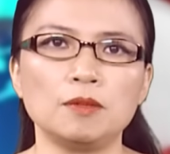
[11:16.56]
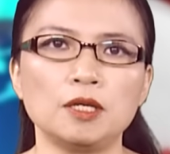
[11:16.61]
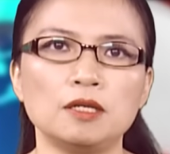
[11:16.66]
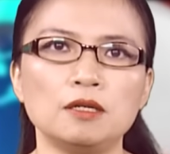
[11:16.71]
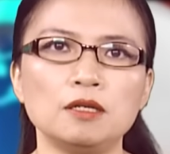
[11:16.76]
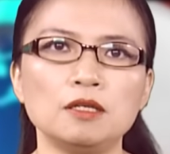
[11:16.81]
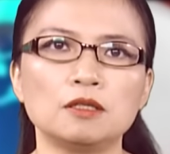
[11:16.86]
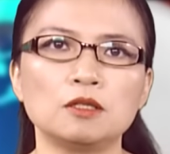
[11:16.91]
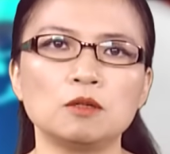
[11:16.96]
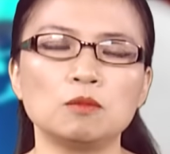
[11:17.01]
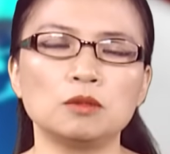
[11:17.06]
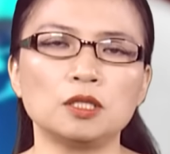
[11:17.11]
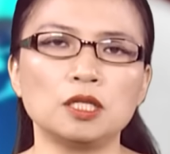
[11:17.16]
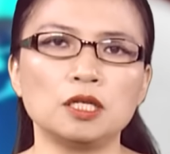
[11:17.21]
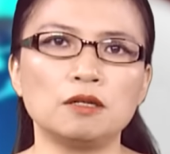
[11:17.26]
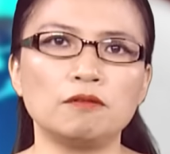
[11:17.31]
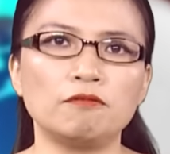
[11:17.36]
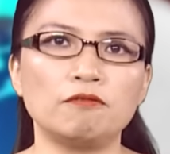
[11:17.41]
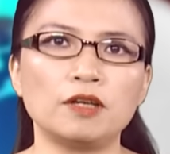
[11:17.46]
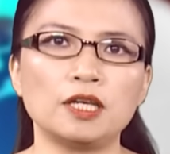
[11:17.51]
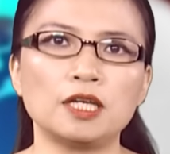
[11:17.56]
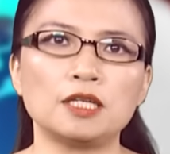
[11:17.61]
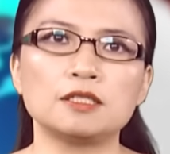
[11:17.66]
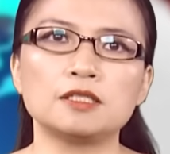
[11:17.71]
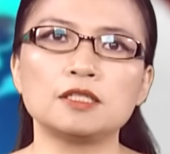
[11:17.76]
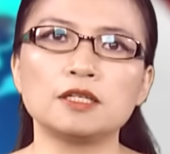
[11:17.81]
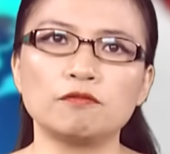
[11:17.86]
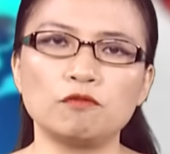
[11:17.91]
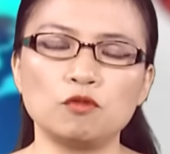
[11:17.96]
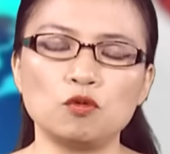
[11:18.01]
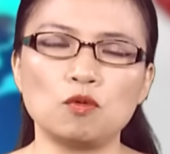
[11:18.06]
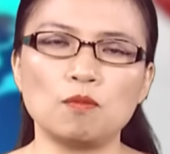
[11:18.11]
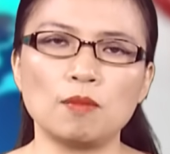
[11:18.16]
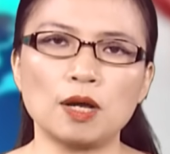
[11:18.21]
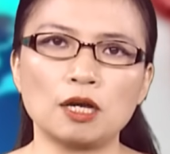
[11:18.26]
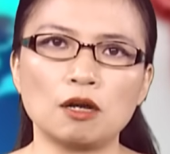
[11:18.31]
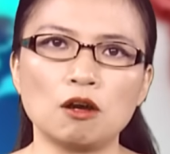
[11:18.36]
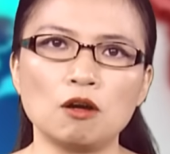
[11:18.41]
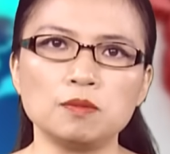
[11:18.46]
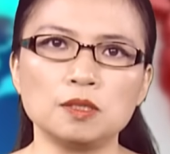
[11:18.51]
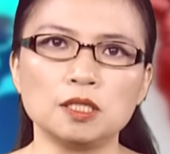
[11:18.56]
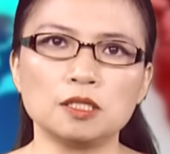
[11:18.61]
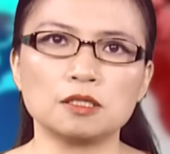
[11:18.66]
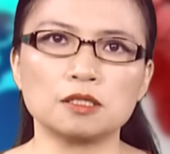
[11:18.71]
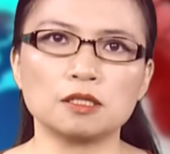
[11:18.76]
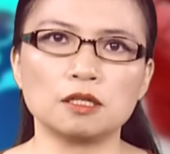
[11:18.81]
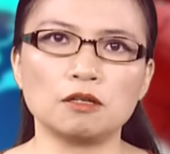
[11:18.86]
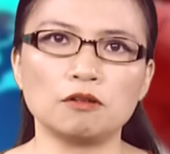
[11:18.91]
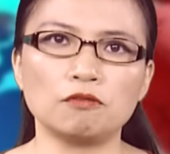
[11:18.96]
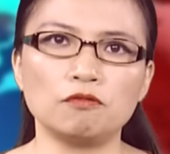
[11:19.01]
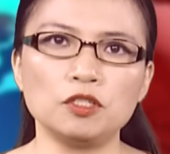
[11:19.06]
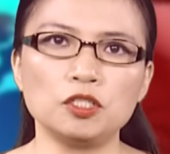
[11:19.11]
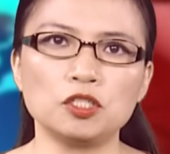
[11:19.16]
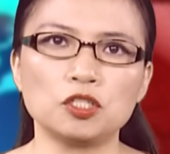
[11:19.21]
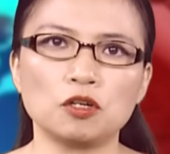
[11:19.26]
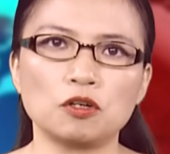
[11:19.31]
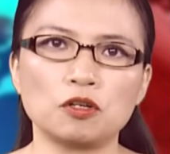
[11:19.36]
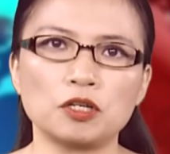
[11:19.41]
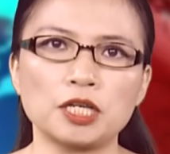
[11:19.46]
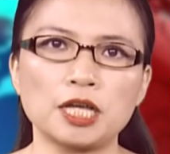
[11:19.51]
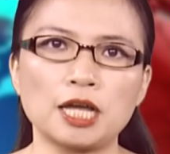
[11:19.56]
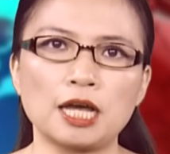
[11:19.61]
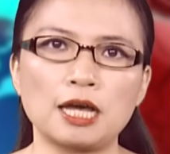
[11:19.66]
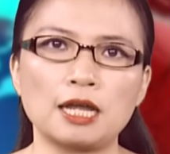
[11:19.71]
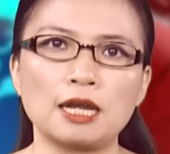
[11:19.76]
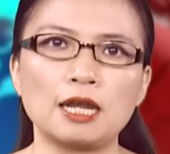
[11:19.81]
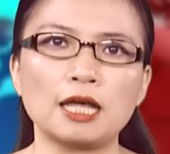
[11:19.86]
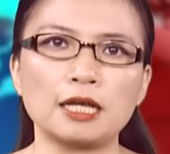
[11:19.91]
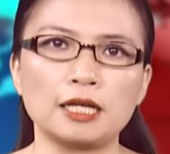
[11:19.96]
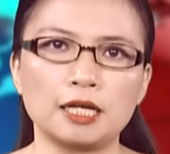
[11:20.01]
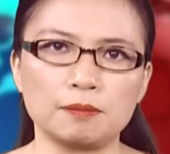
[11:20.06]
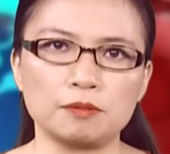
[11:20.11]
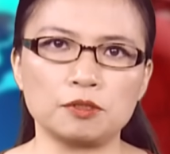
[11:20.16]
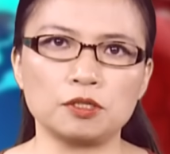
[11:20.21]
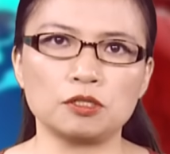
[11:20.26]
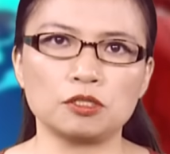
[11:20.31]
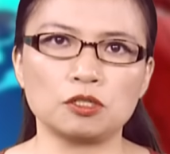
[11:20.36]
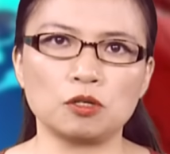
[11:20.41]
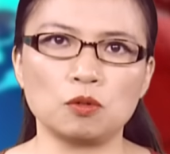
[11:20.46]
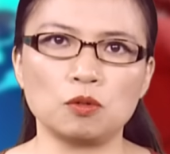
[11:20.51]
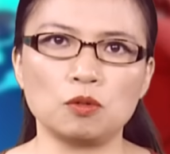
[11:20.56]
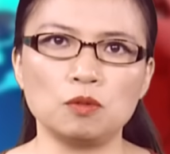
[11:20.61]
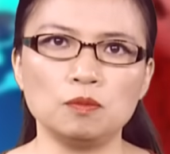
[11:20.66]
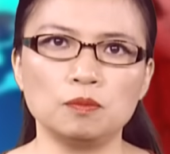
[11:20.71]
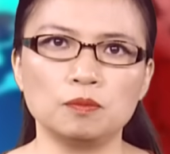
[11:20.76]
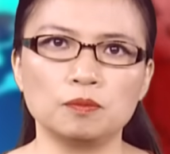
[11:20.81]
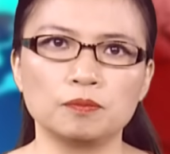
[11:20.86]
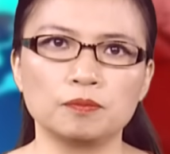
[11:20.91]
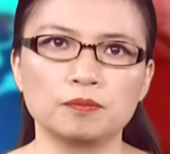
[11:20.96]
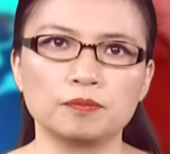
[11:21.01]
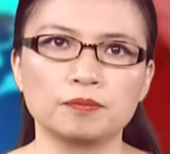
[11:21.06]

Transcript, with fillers: Tiếp đến là thông tin về dịch vụ mạng Optus ở Victoria lại gặp sự cố.